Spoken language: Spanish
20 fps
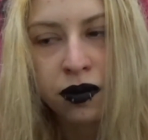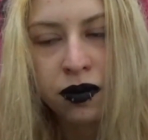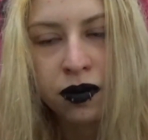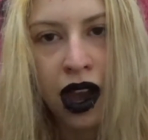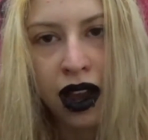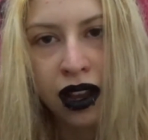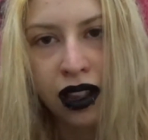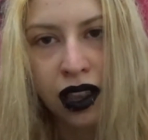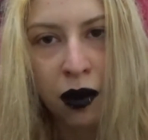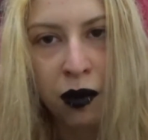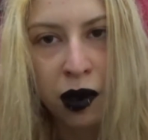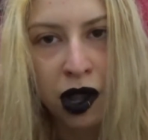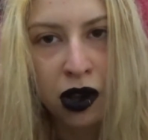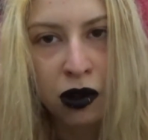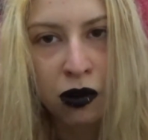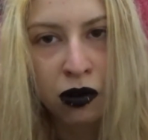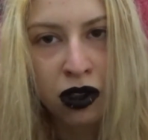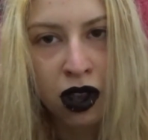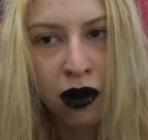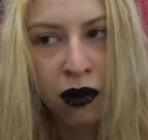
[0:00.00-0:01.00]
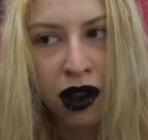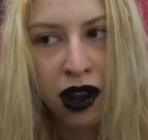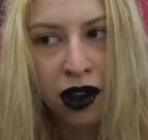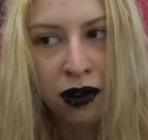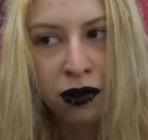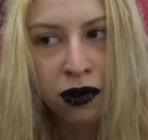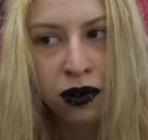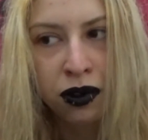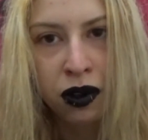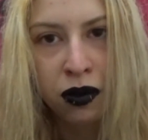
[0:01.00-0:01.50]
A él también le gustaba
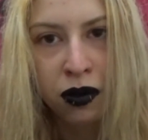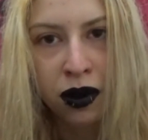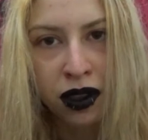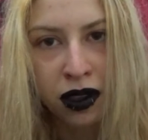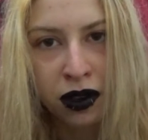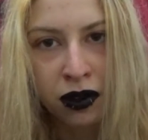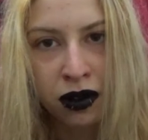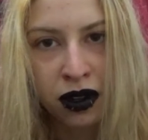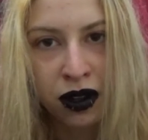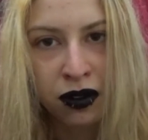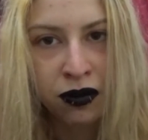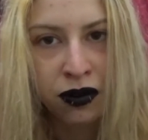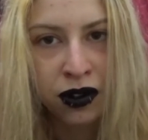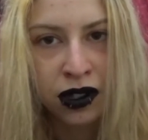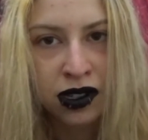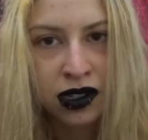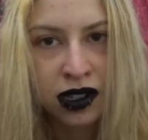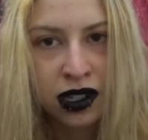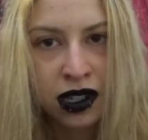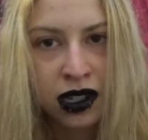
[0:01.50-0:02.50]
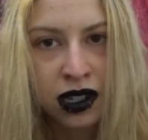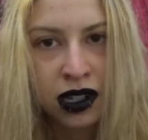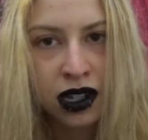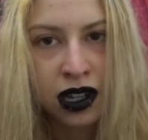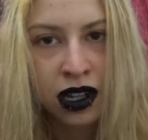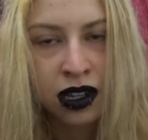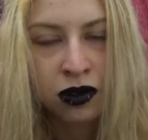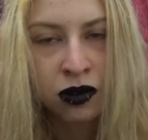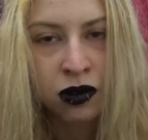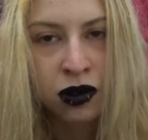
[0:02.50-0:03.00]
Naruto, me dijo que fuese
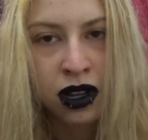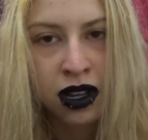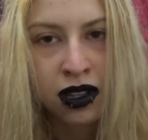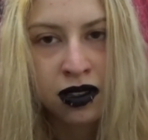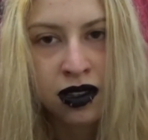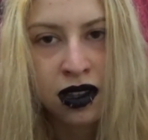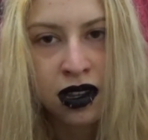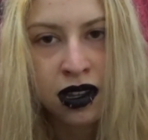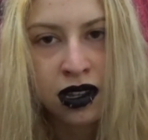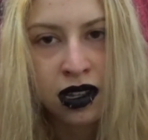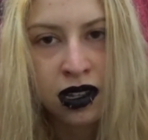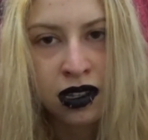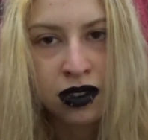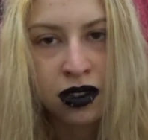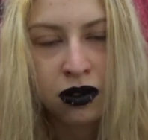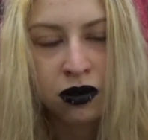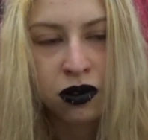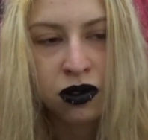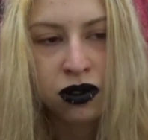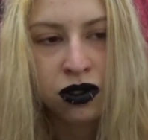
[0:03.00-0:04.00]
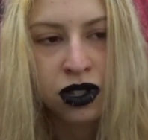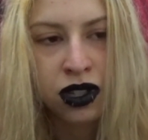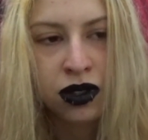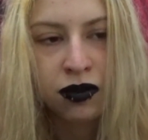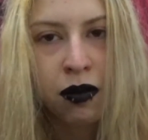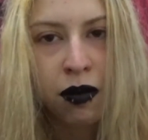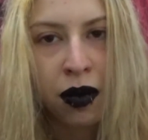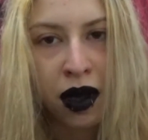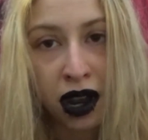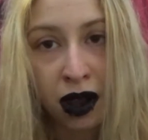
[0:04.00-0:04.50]
a su casa esa noche
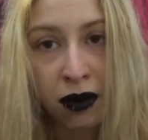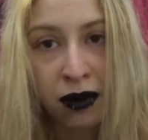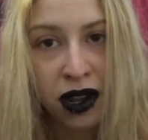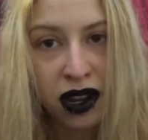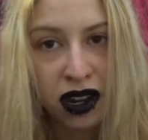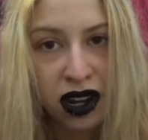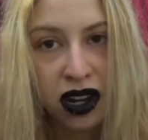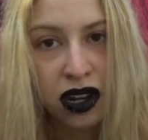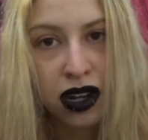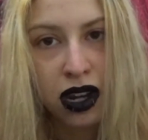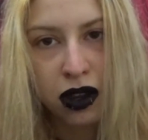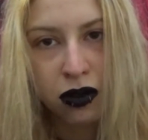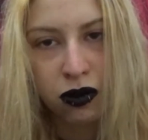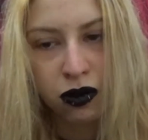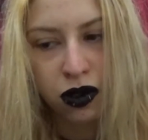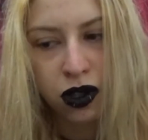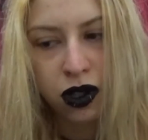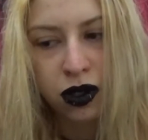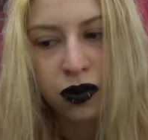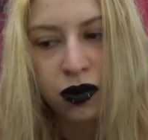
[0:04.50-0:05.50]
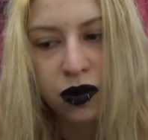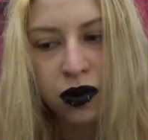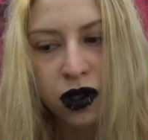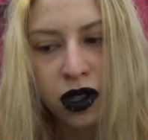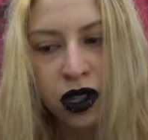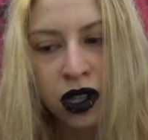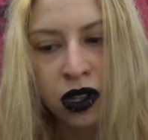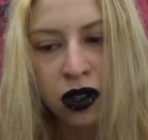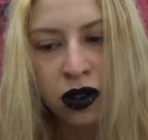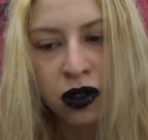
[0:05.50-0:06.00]
para ver Naruto.
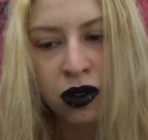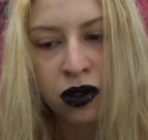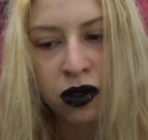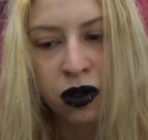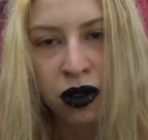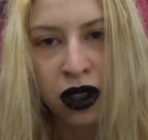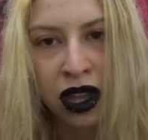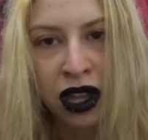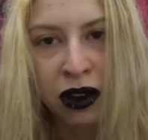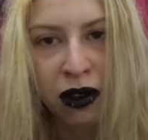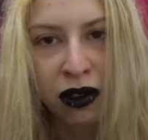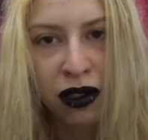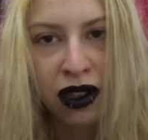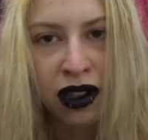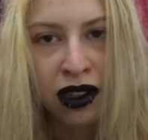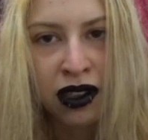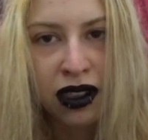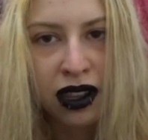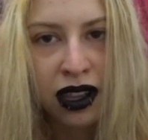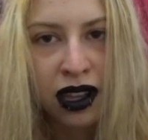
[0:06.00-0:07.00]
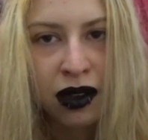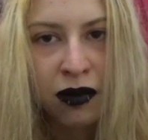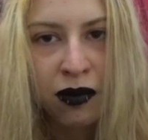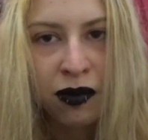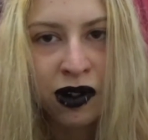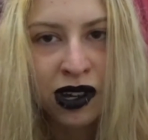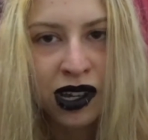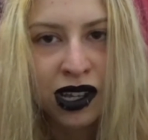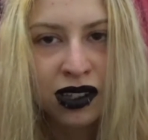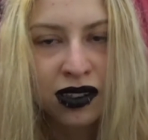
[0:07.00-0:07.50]
Y yo, toda inocente,
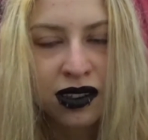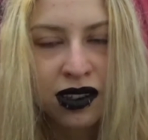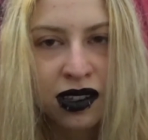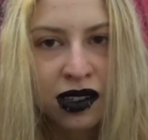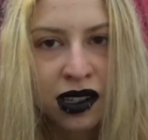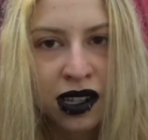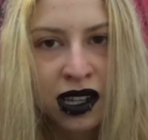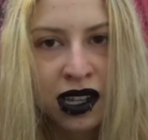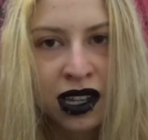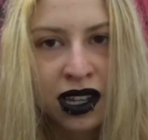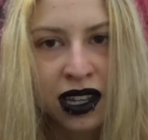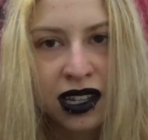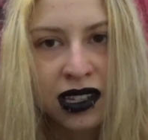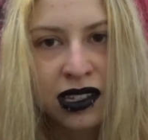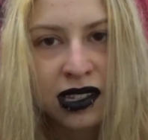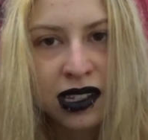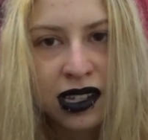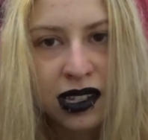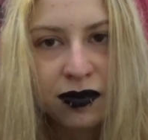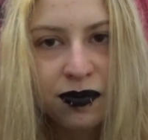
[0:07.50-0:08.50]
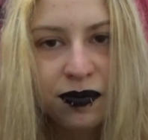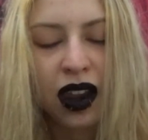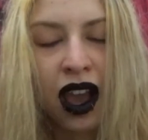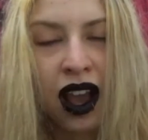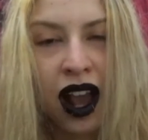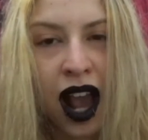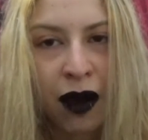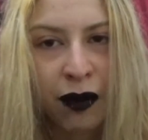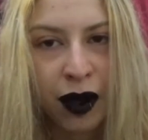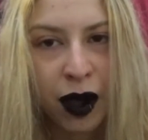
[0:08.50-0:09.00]
pues dije que sí,
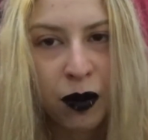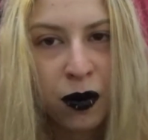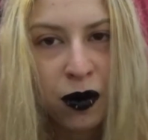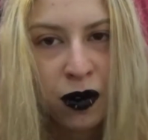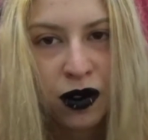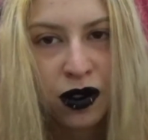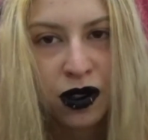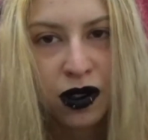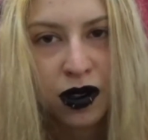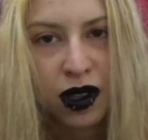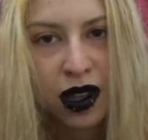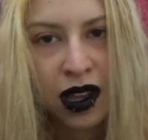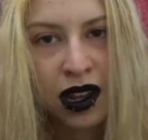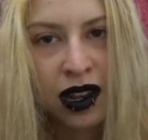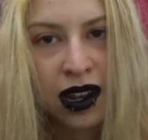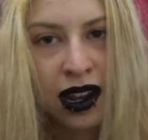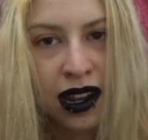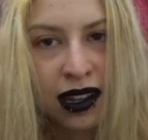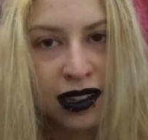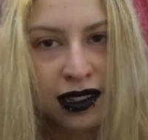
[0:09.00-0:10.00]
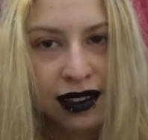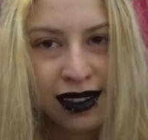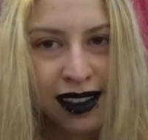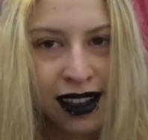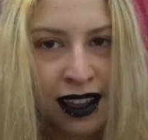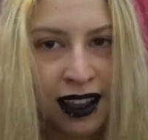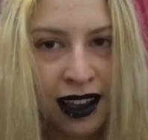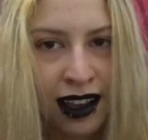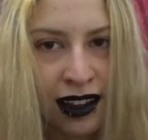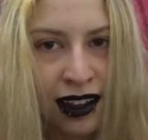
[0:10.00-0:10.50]
acabamos en las
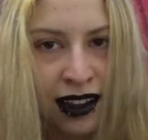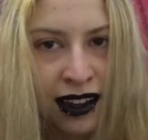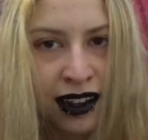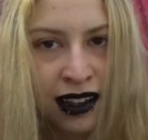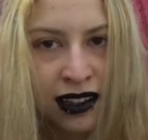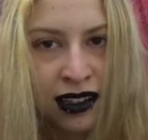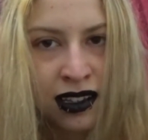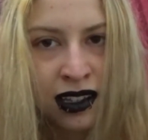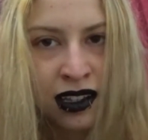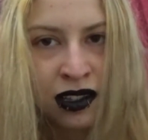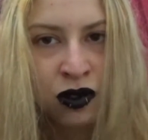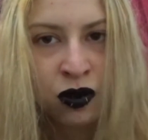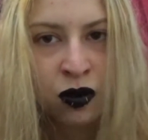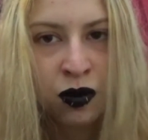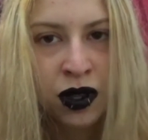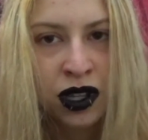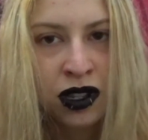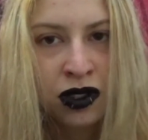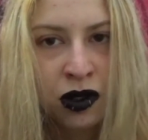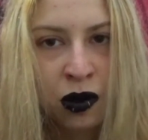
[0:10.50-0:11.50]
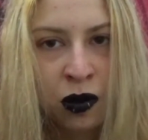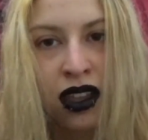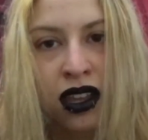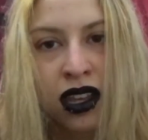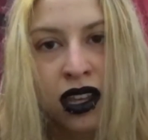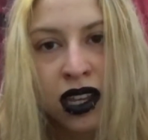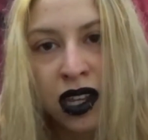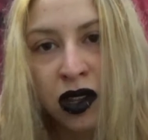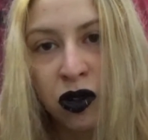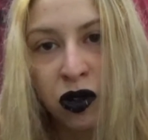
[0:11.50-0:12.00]
escaleras de su piso
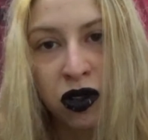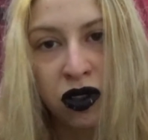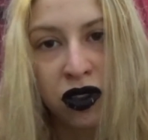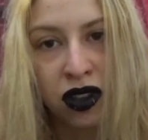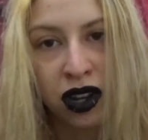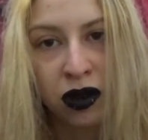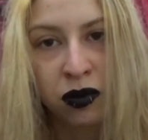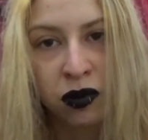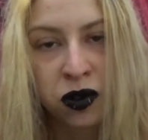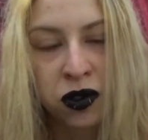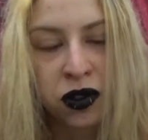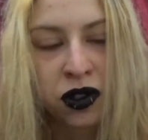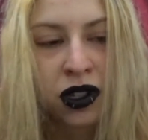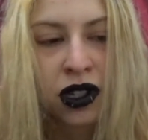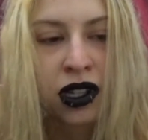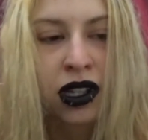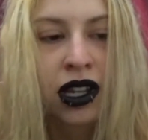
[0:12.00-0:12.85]
y no entramos.